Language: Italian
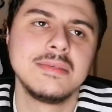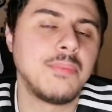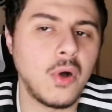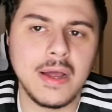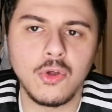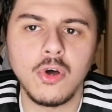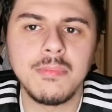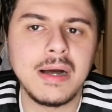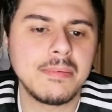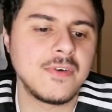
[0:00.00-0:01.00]
poca
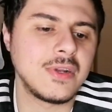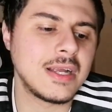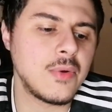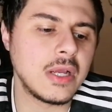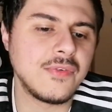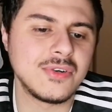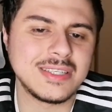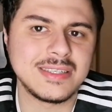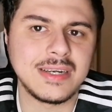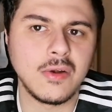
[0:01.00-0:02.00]
roba, ha provato anche qualche volta a
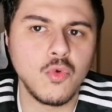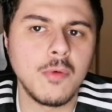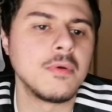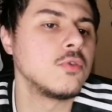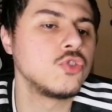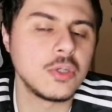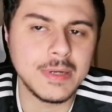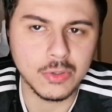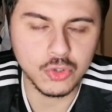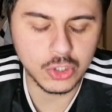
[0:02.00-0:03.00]
saltare l'uomo, non ci è
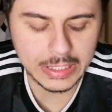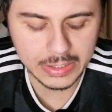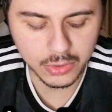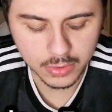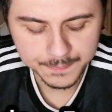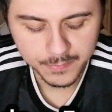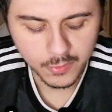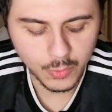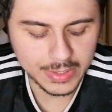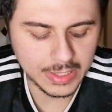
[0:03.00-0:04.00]
mai riuscito,
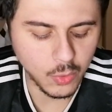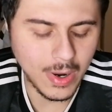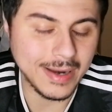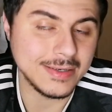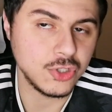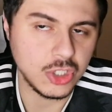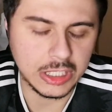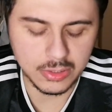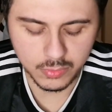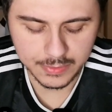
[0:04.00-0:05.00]
quindi
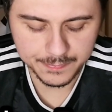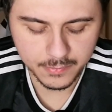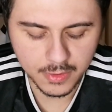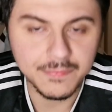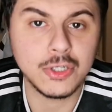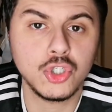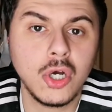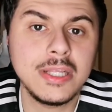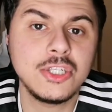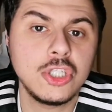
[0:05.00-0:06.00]
1-5.
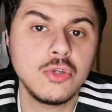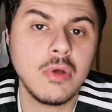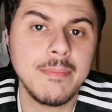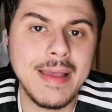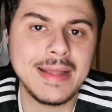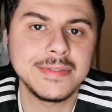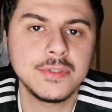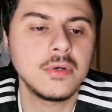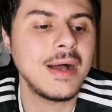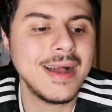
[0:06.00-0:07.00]
Fagioli
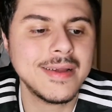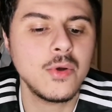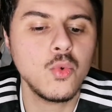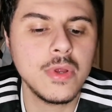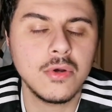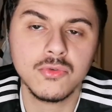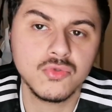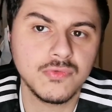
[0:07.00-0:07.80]
5,5, anche lui non